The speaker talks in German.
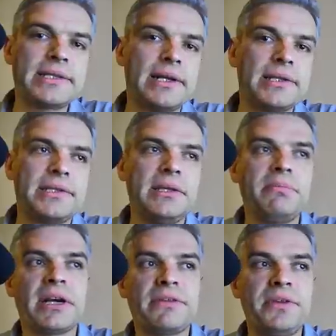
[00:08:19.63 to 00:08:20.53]
als die
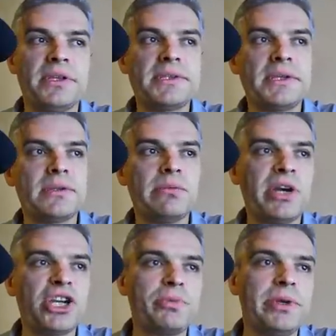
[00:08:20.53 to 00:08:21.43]
Pak 40 zum
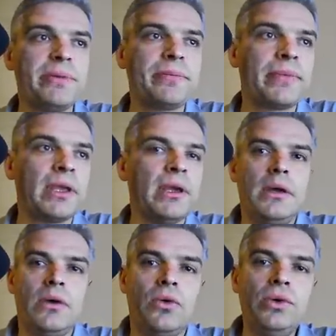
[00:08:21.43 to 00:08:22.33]
Beispiel.
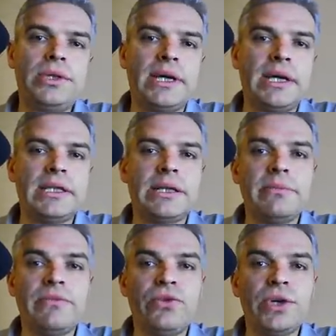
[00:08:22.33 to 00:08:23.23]
Unter
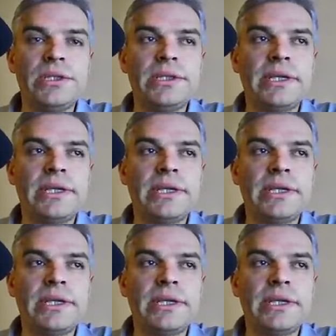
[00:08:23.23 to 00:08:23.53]
anderem wurden die